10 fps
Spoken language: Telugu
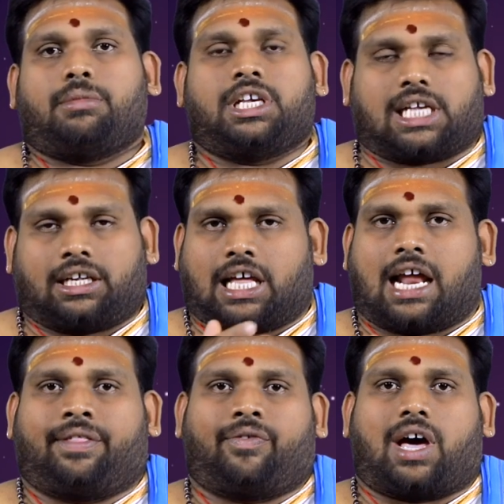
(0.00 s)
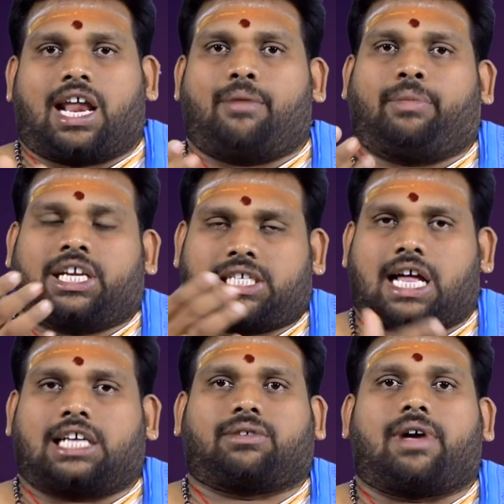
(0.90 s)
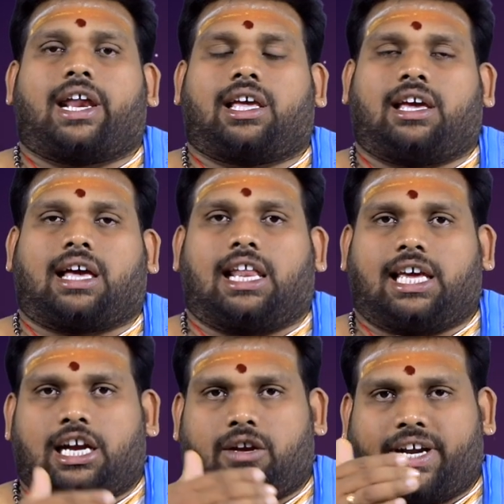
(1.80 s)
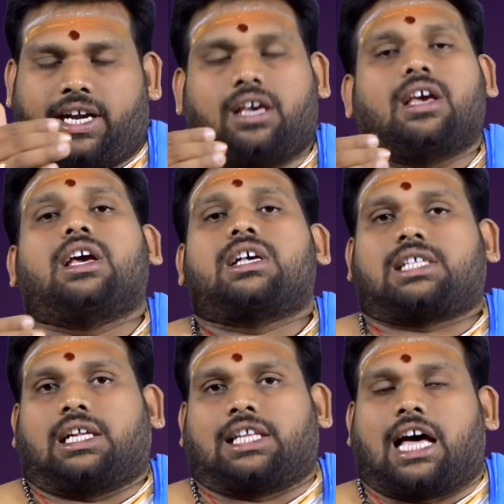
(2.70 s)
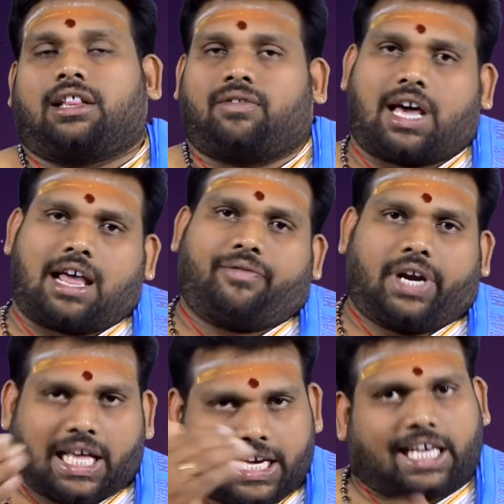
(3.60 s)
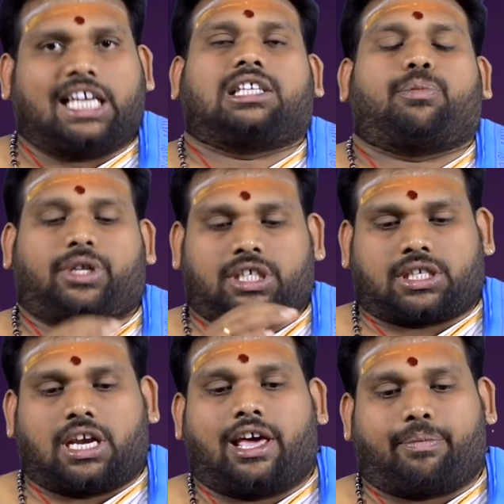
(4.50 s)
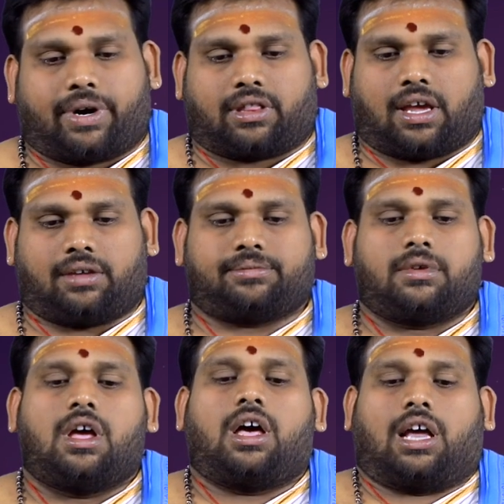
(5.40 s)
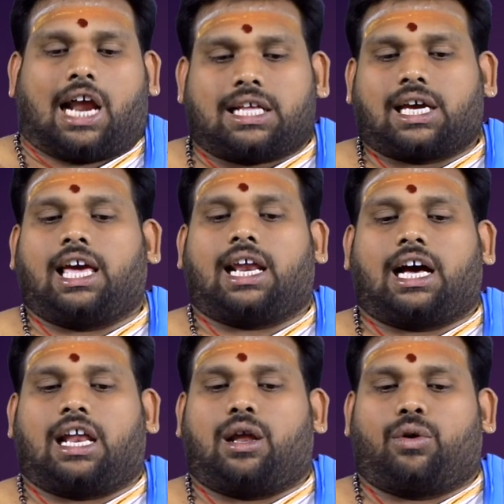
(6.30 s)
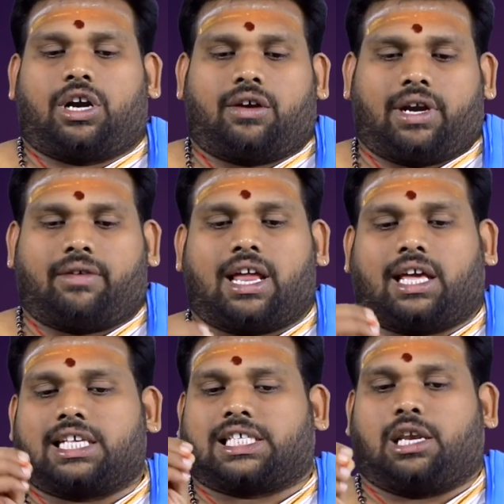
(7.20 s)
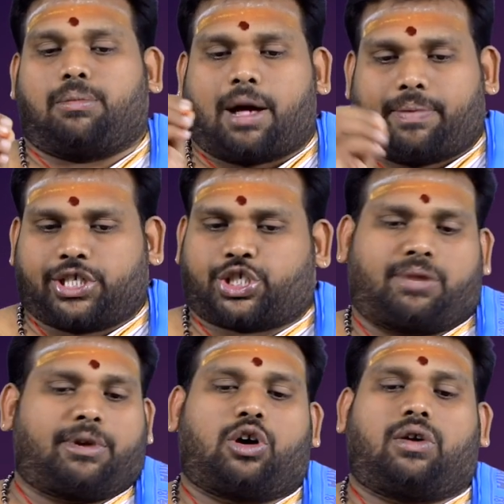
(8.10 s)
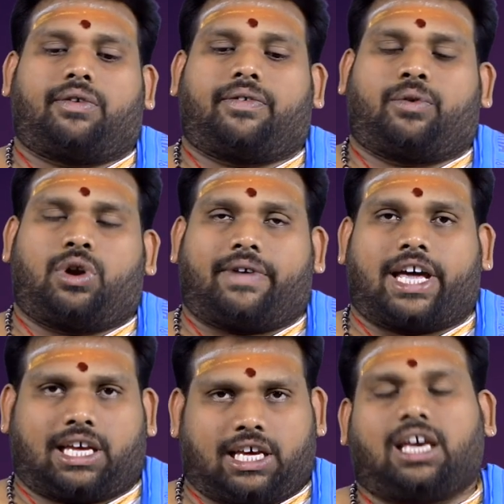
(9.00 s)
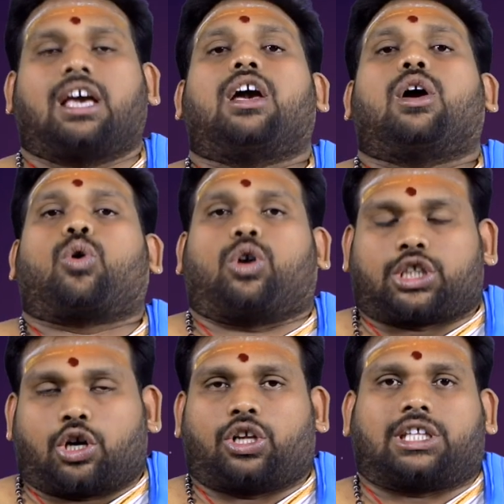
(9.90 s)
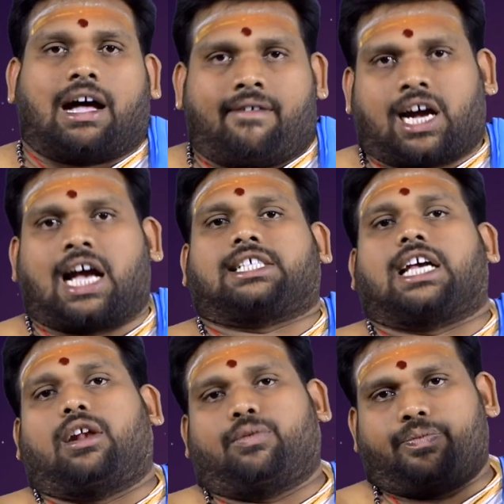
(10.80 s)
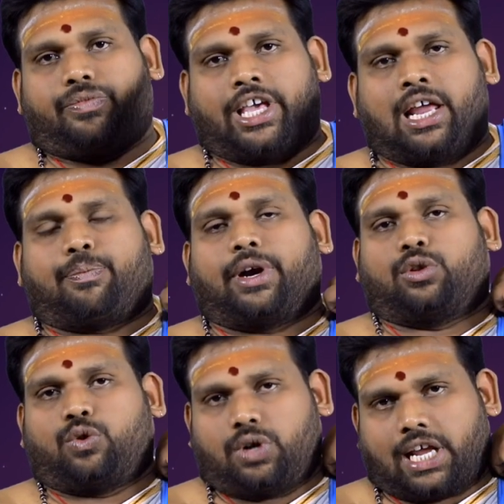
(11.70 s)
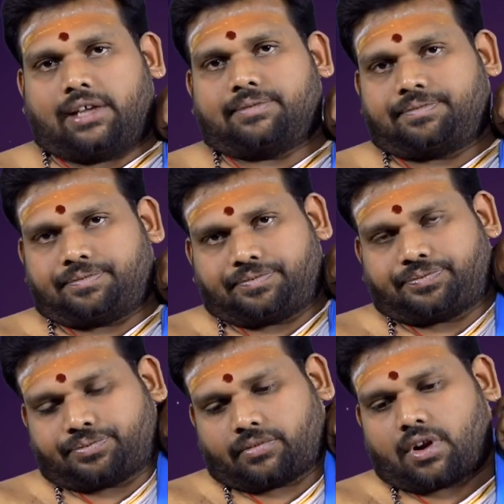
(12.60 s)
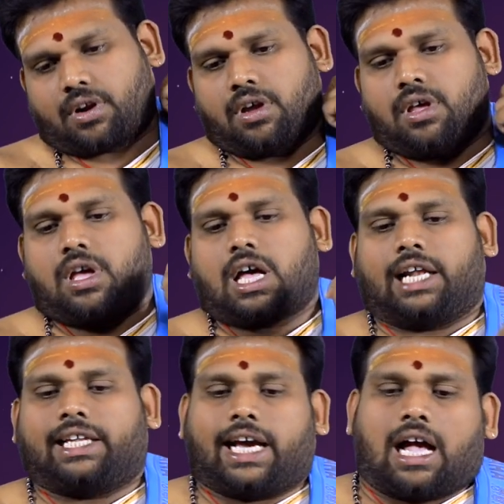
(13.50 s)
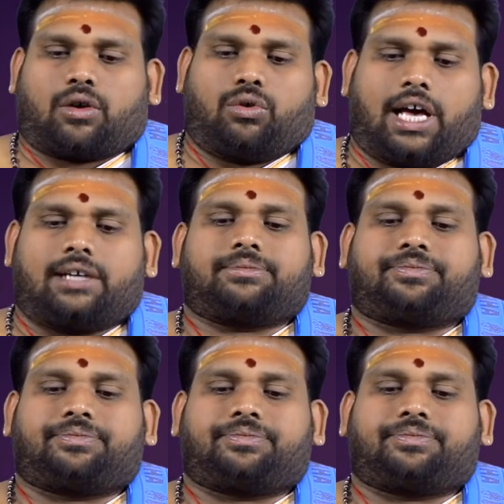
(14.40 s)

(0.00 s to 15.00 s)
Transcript: మీ సంతానం ద్వారా మేషరాశి వారికి కలిగినటువంటి సంతానం ద్వారా వీళ్ళకి కీర్తి ప్రతిష్టలు ఏర్పడతాయి రాజకీయ రంగంలో ఉన్నటువంటి వారికి సినిమా పరిశ్రమలో ఉన్నవారికి కొత్త కొత్త అవకాశాలు ఏర్పడుతూ ఉంటాయి అంతేకాకుండా